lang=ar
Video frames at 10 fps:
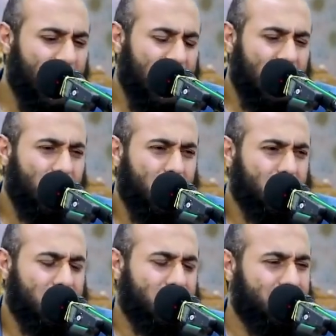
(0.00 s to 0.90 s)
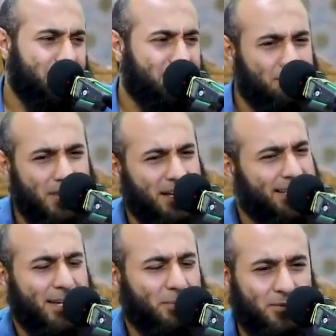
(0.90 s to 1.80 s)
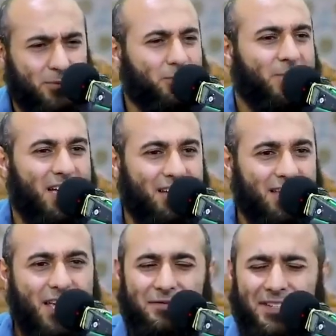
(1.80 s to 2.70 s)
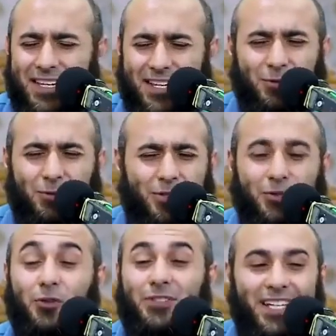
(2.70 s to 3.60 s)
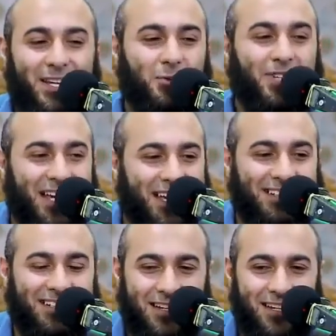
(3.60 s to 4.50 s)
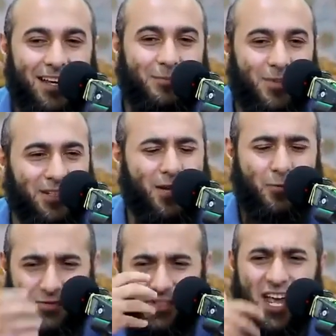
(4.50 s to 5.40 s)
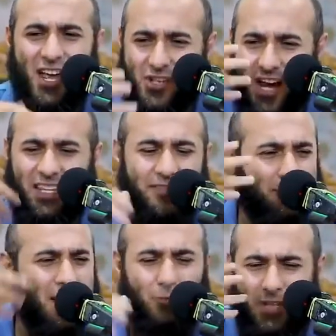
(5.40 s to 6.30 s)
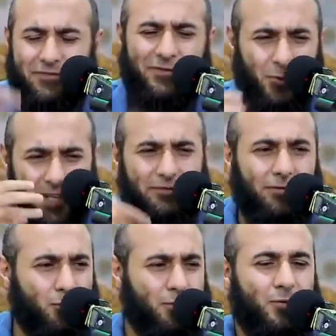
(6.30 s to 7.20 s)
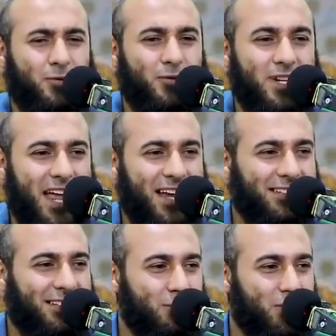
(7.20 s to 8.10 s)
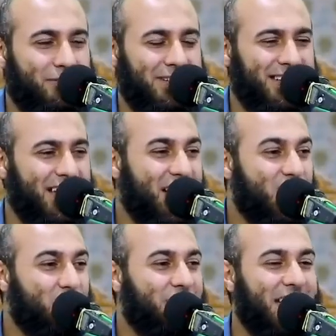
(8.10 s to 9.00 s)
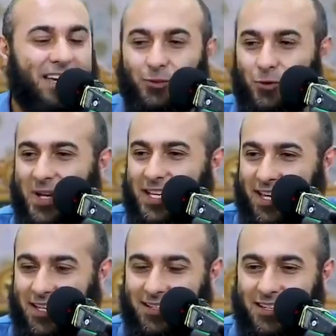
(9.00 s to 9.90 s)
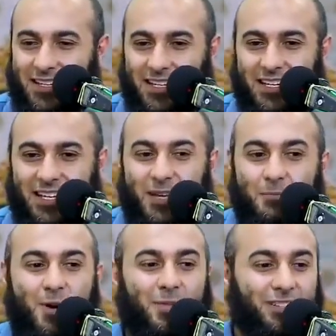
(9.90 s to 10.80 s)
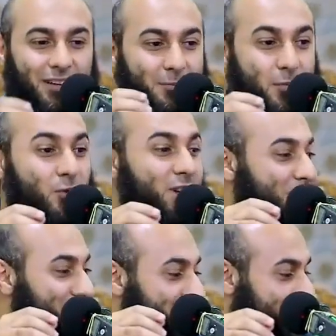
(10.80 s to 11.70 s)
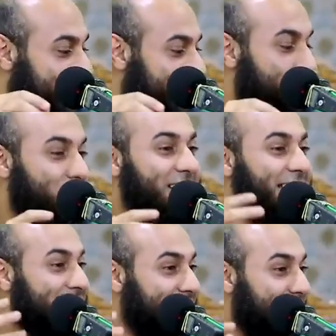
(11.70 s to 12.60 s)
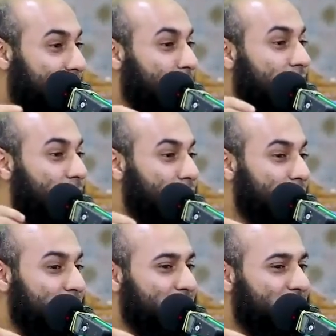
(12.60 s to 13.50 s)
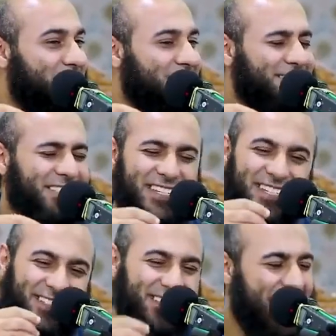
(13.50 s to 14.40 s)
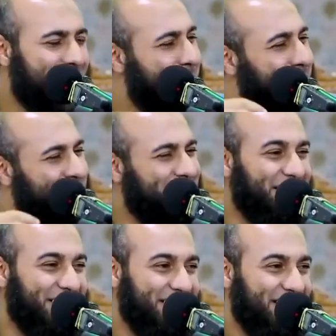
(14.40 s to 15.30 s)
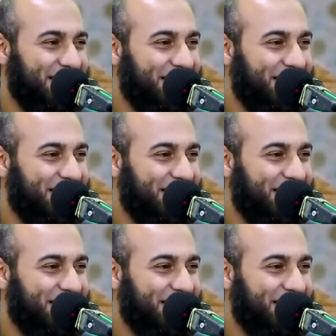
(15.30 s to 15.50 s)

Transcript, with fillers: تقول لها لا خلاص انا تعبت وبتاع ايه في ايه تقعد تحكي لها شويه حاجات كتير كده جنب بعضها وفي شحتفه بقى ونف وتف وكل الحاجات المقرفه دي وفي الاخر تقوم قايله ايه مامتها بكل بساطه كده او ممكن جدتها تقول لها بكل بساطه يا ستي دي حاجات بسيطه